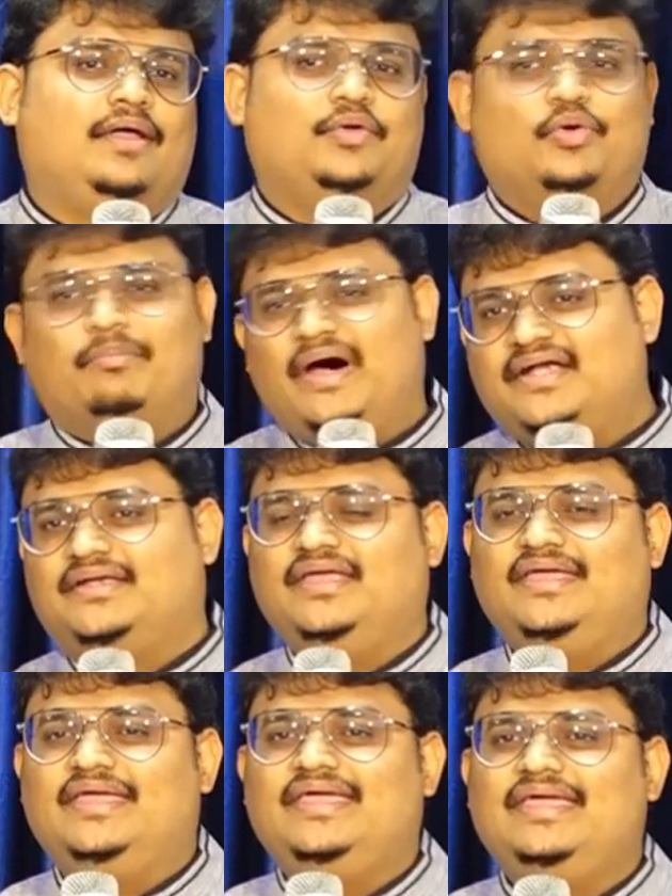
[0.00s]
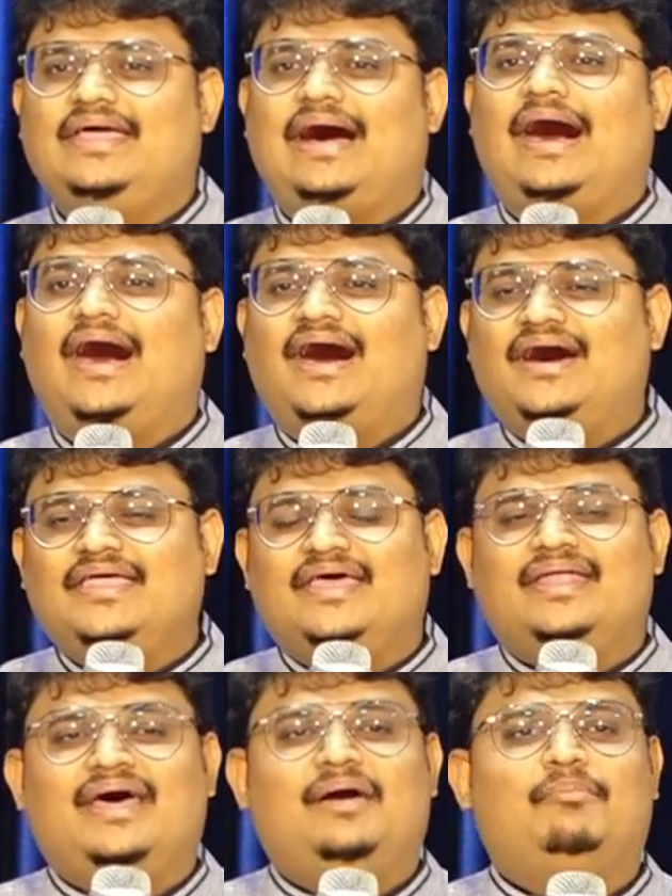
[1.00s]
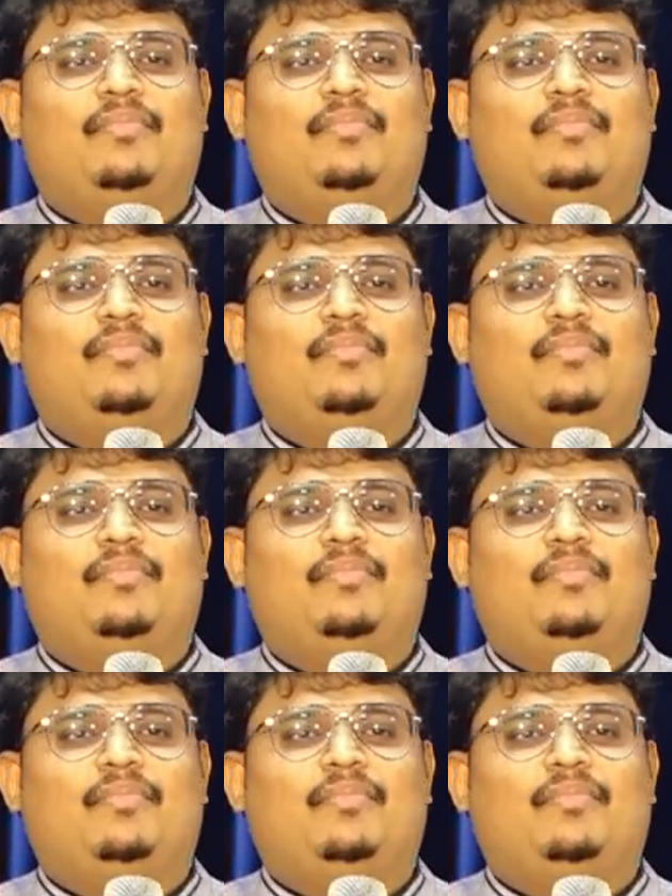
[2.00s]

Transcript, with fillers: నువ్వు బట్టి ఆయన